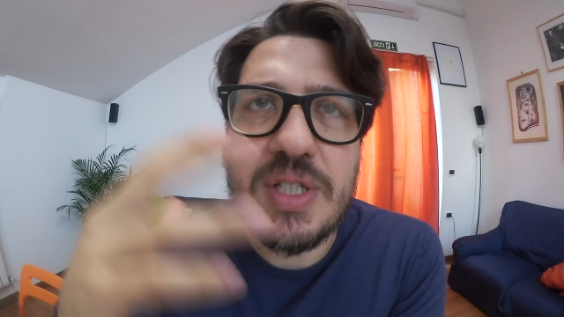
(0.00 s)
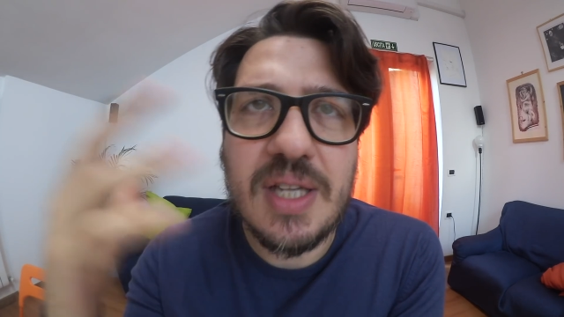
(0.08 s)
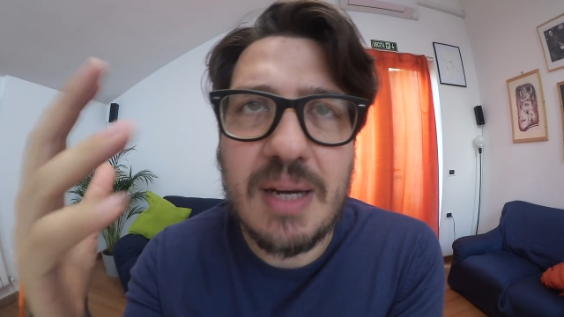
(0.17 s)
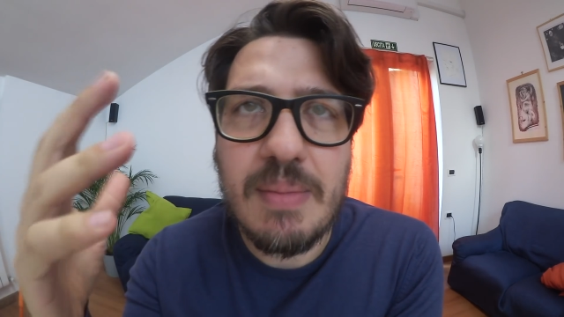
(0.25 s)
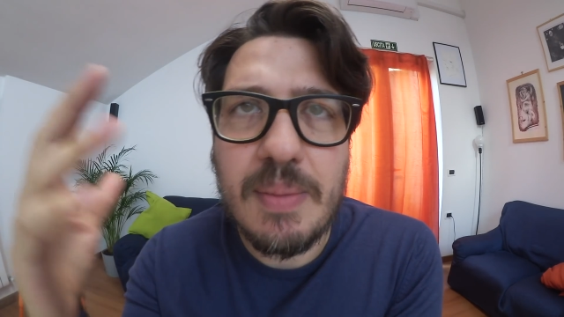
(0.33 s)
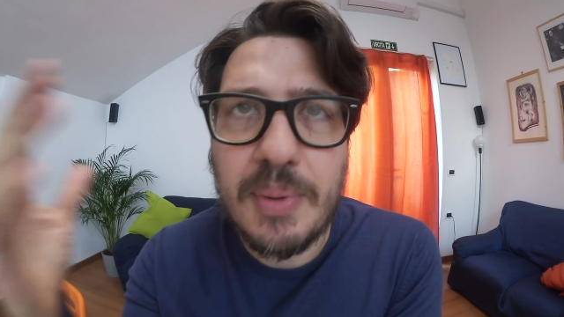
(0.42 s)
si
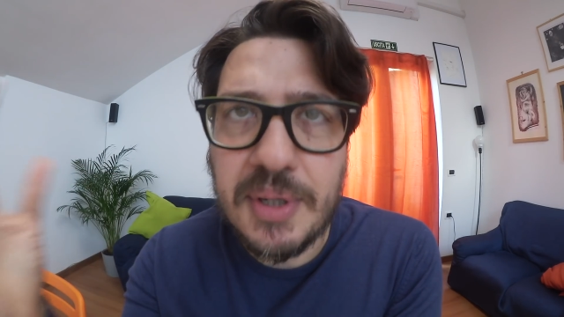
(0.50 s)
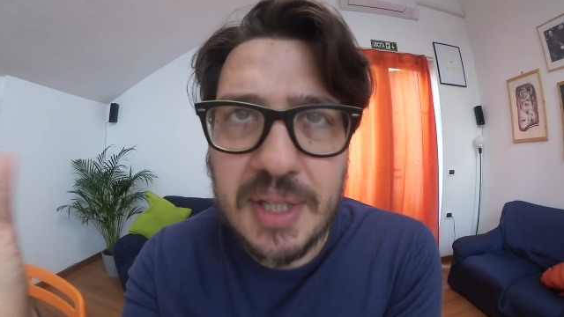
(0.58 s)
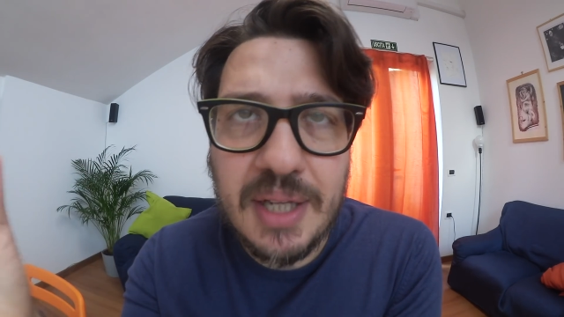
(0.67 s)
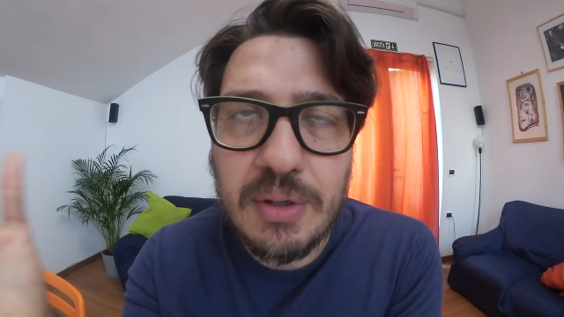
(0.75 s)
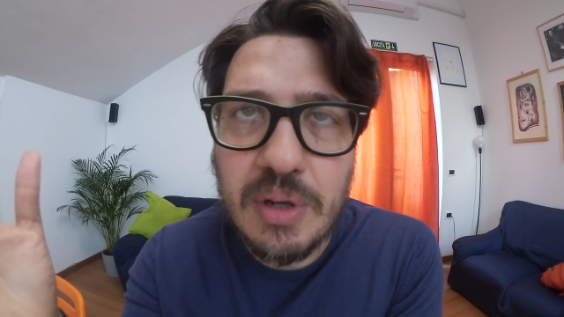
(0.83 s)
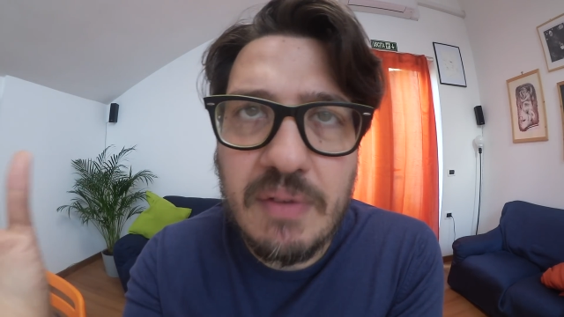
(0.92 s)
sarebbe
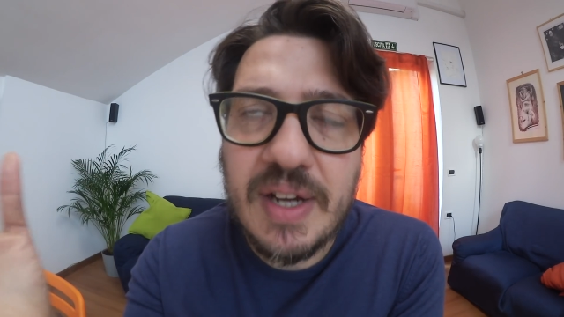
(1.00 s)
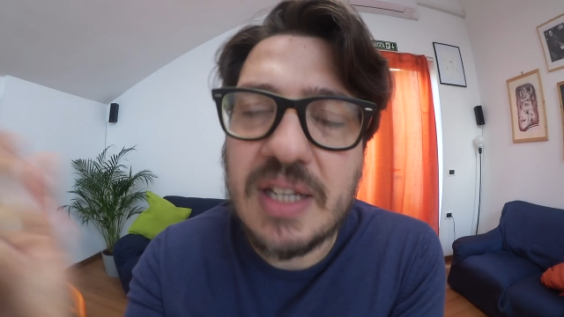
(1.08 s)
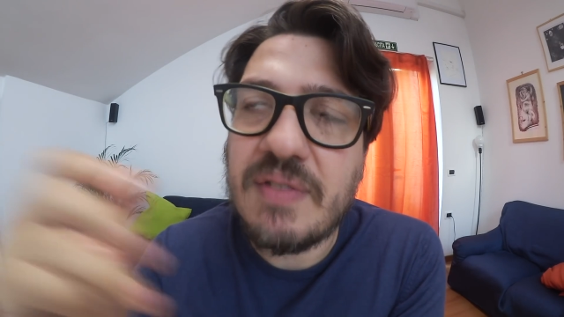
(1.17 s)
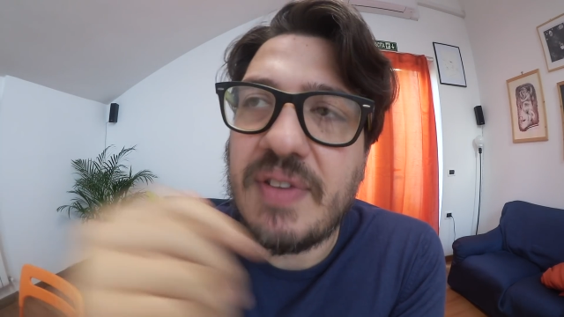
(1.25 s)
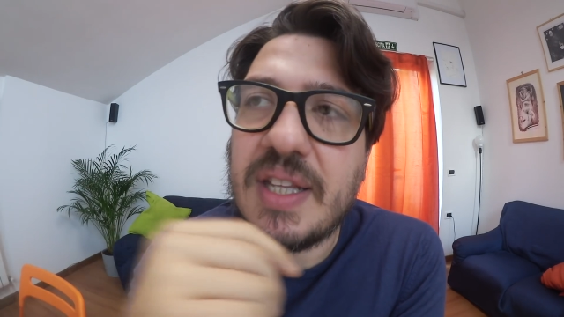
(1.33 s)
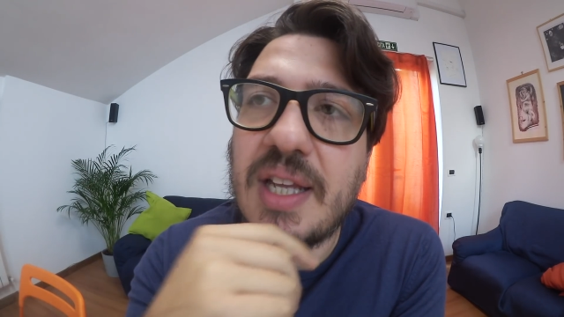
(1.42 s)
portato nel
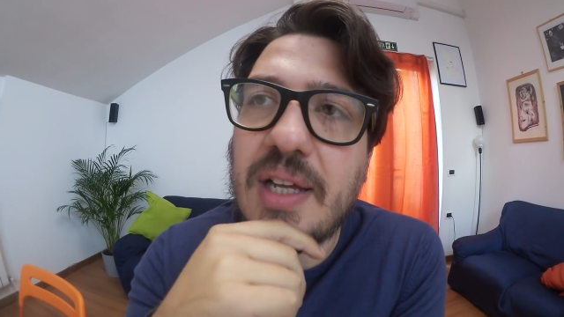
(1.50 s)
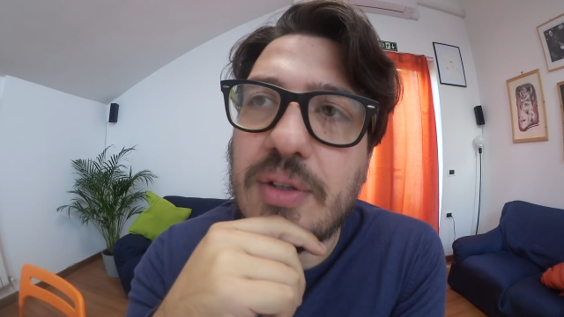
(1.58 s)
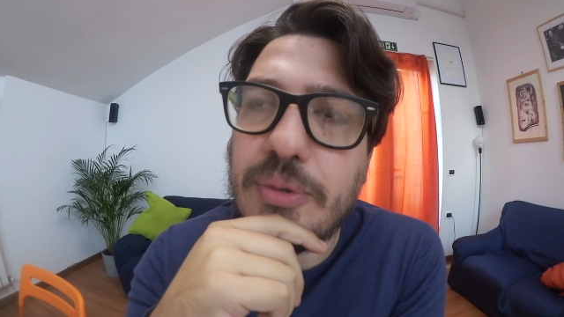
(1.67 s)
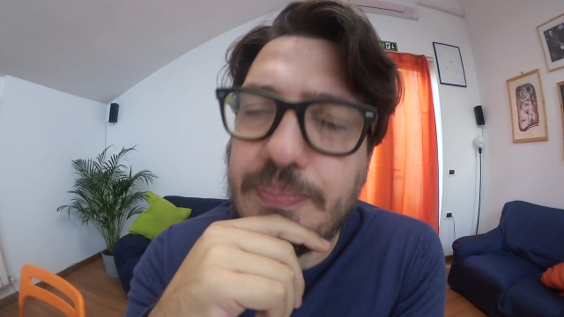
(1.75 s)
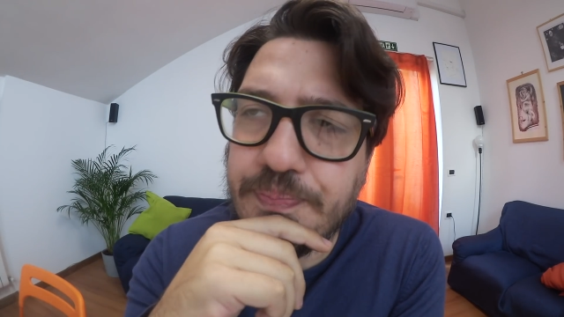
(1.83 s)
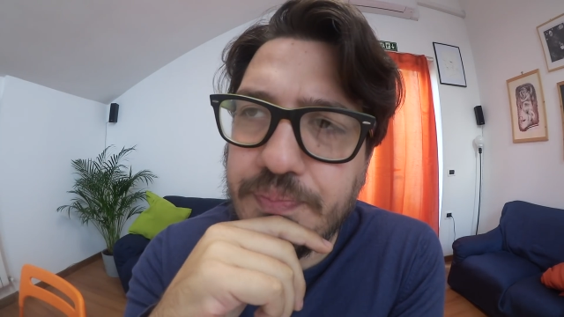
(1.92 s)
Vart
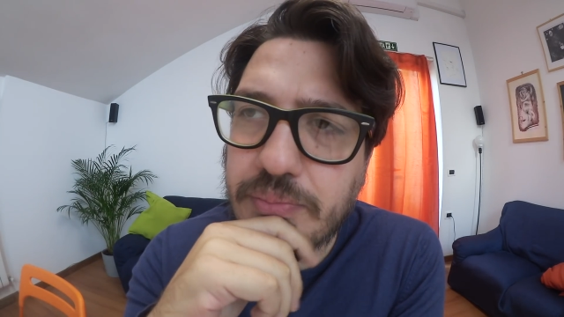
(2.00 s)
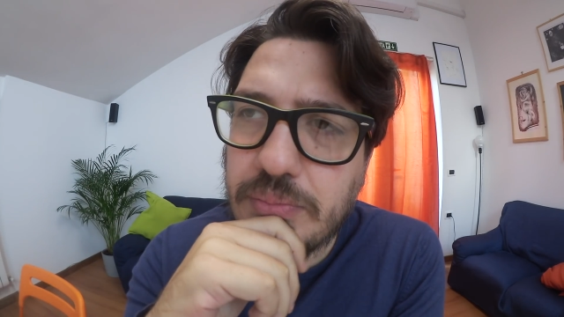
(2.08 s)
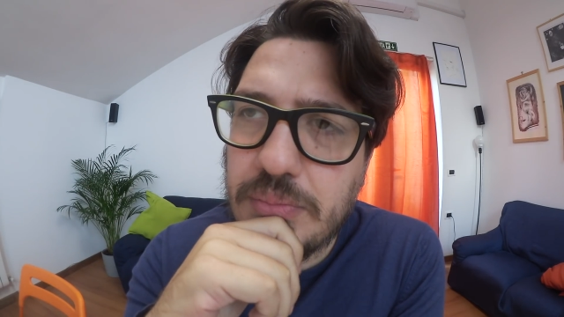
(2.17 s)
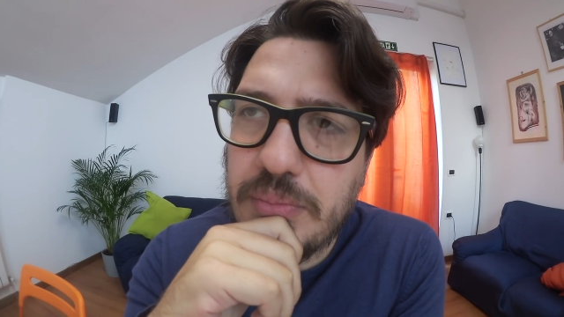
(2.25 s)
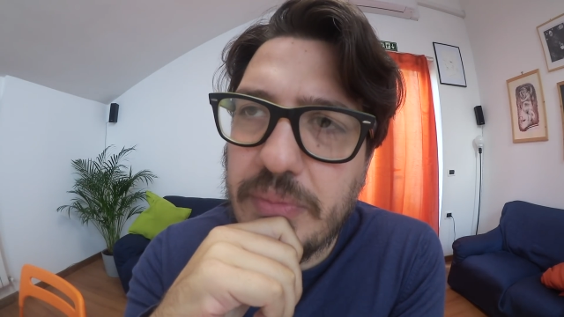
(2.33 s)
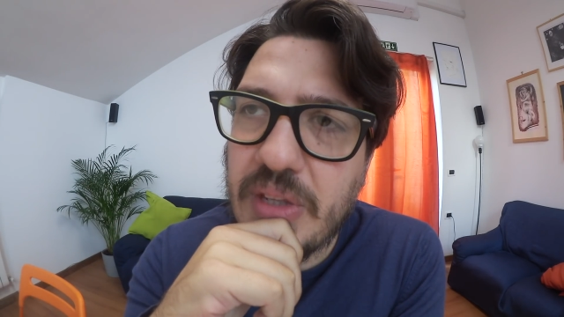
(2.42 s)
Fatato.
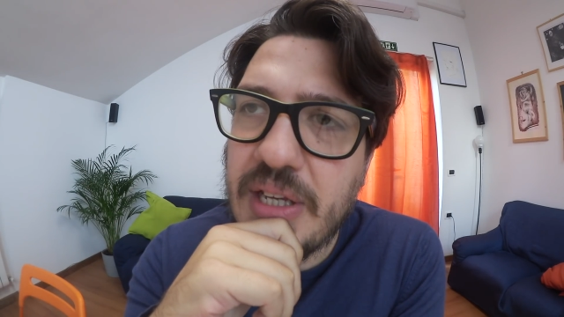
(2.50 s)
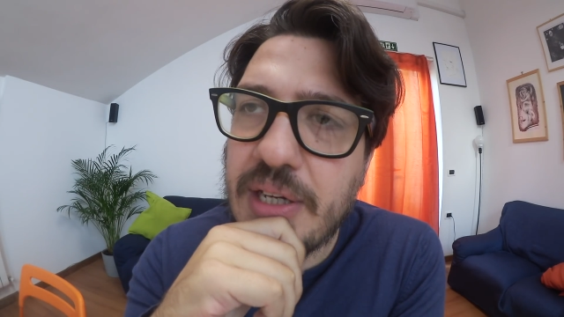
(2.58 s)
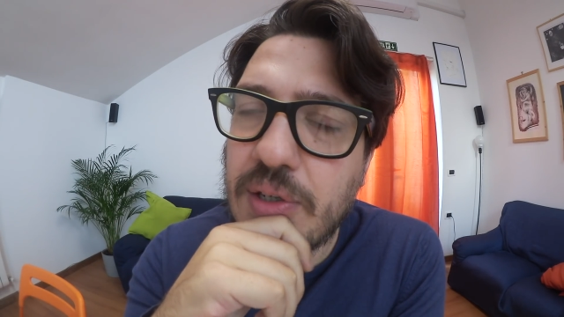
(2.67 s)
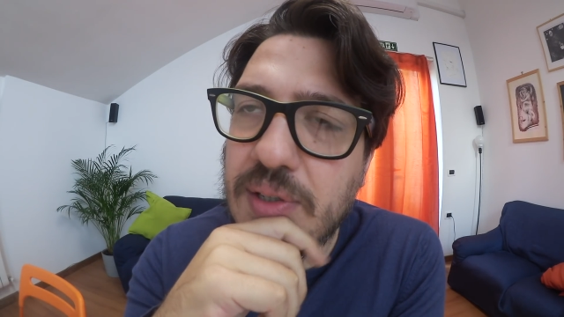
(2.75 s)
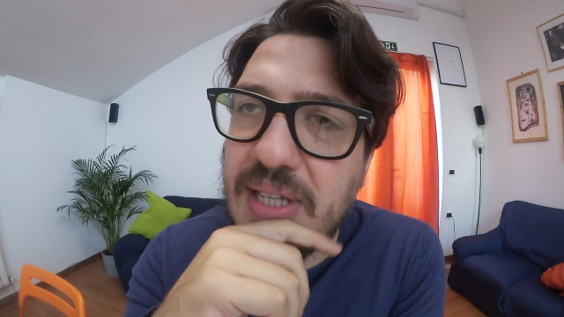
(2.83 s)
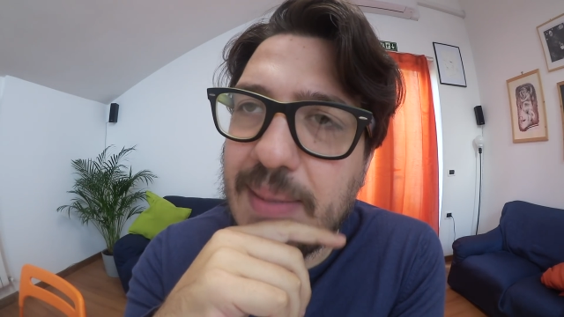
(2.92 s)

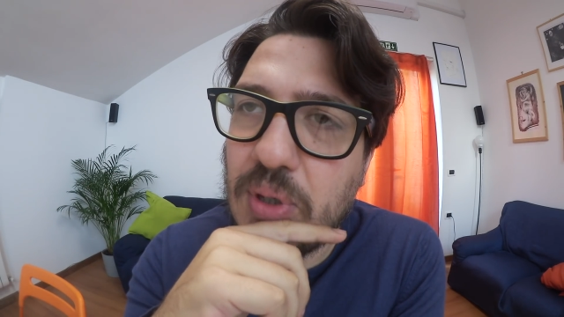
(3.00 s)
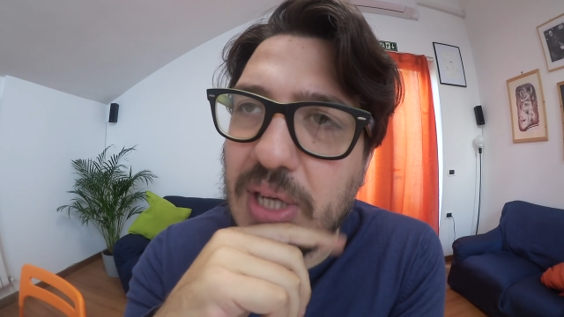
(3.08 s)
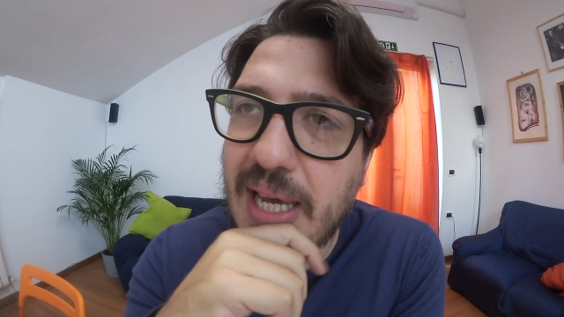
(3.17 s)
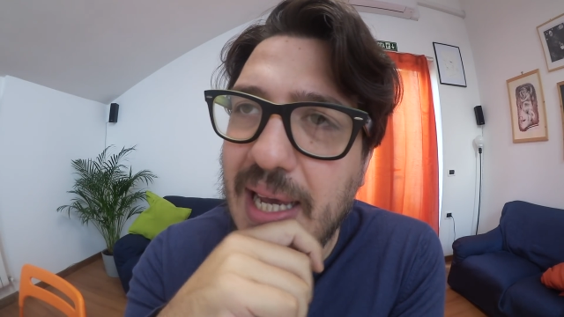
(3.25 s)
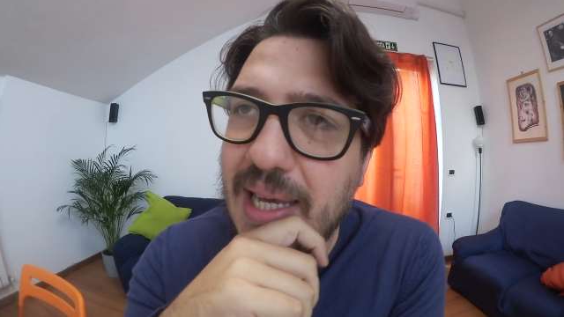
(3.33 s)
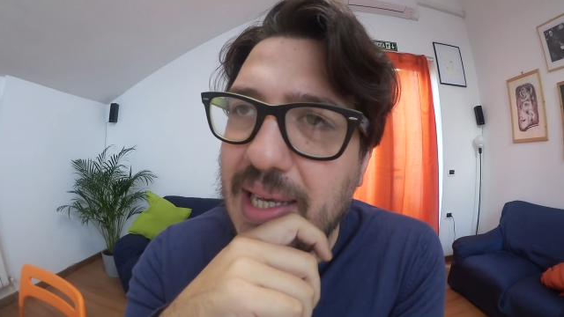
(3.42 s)
Ricordiamo
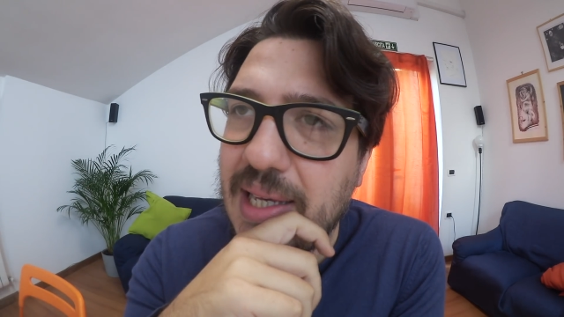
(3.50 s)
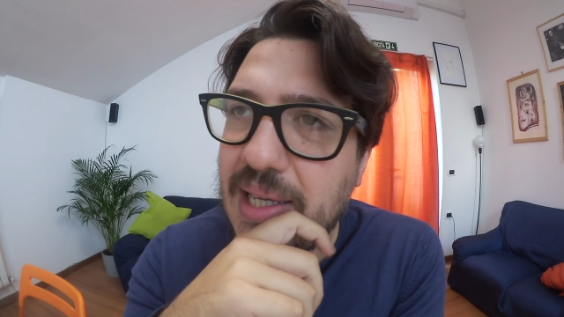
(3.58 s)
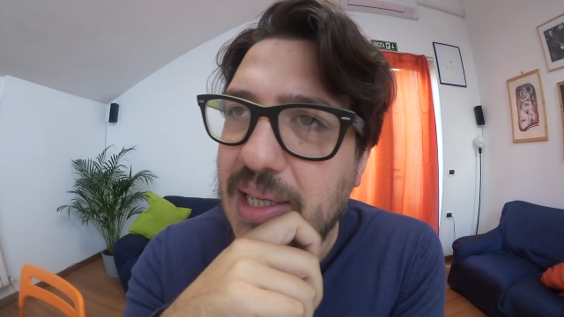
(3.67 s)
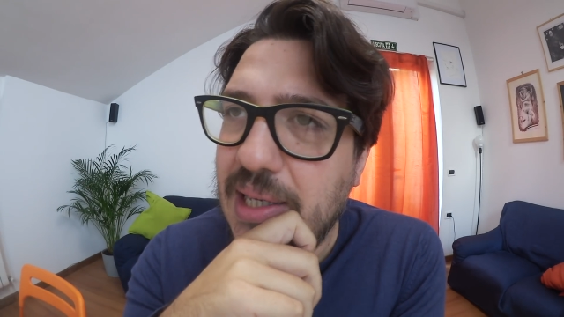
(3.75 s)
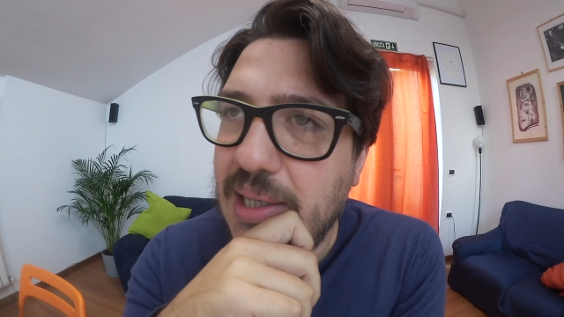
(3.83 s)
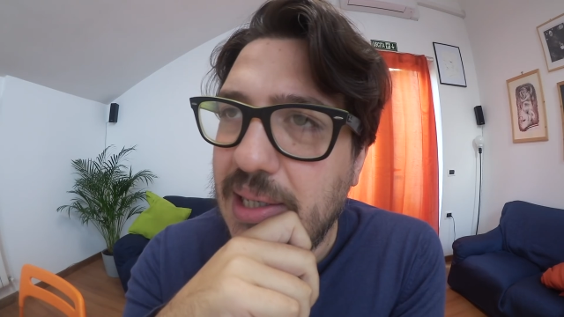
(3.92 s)
che
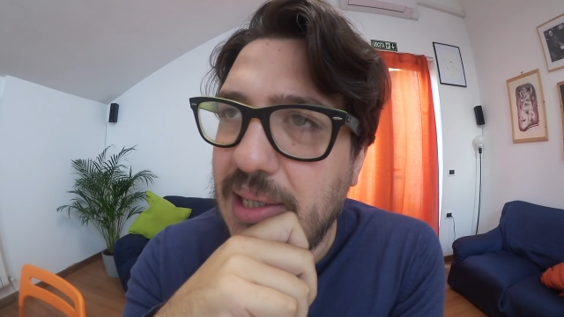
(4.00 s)
uh,